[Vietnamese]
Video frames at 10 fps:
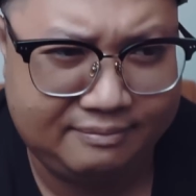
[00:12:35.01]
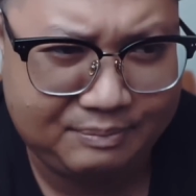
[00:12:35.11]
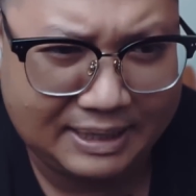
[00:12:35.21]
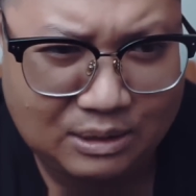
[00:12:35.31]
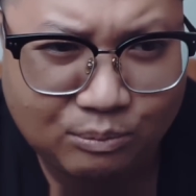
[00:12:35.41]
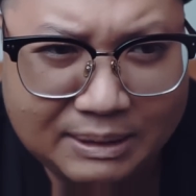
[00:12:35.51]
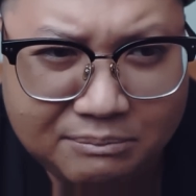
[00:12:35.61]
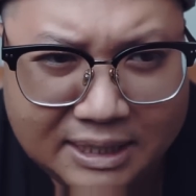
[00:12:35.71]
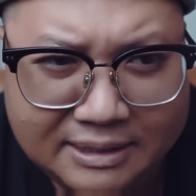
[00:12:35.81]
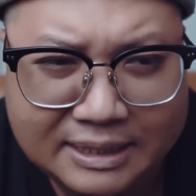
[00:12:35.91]
mà trong
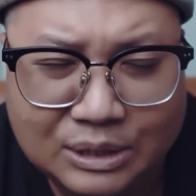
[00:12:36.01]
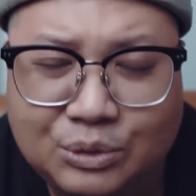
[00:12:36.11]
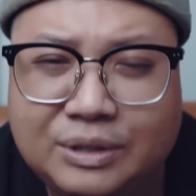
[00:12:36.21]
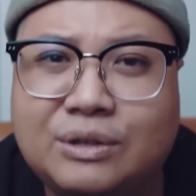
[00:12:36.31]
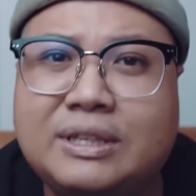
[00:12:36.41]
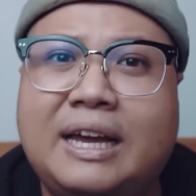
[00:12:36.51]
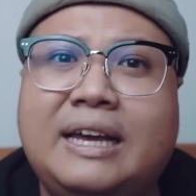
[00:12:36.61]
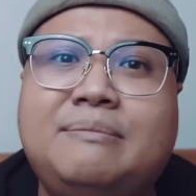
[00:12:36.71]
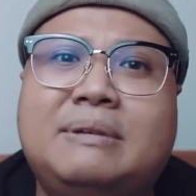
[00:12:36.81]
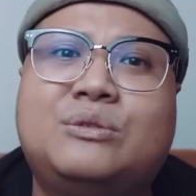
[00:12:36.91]
tâm linh thì tôi có
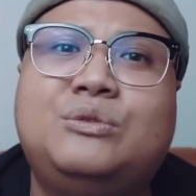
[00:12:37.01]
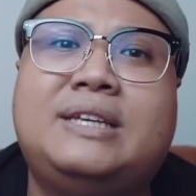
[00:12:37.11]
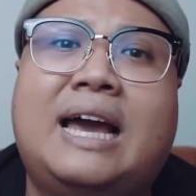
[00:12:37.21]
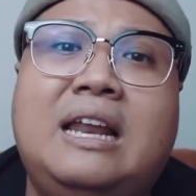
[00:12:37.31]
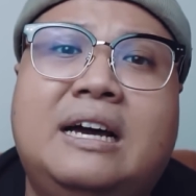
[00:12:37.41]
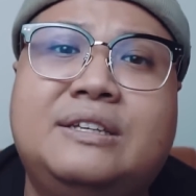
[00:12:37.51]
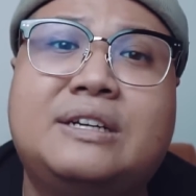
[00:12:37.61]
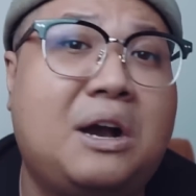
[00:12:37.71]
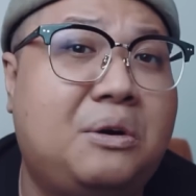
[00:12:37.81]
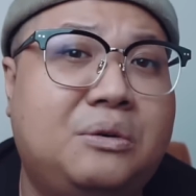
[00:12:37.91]
thể mà tôi trả lời cho
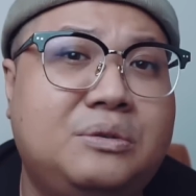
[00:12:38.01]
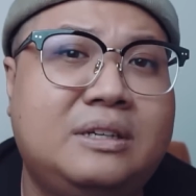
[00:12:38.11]
cậu